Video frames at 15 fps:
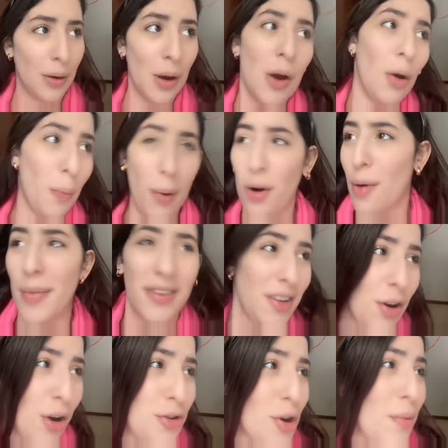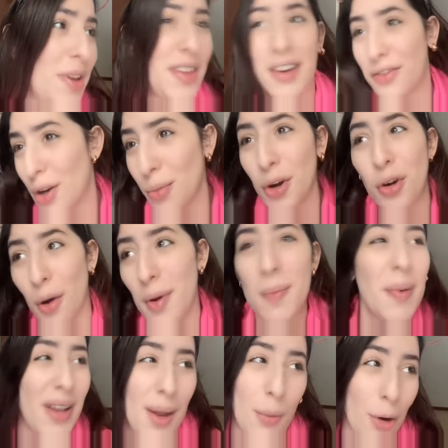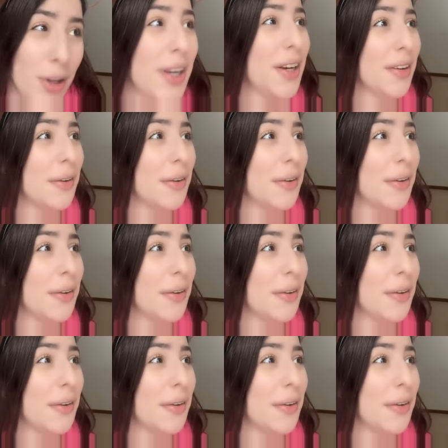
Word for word: Un poco más de ocho, ahorita estoy muy joven para morir.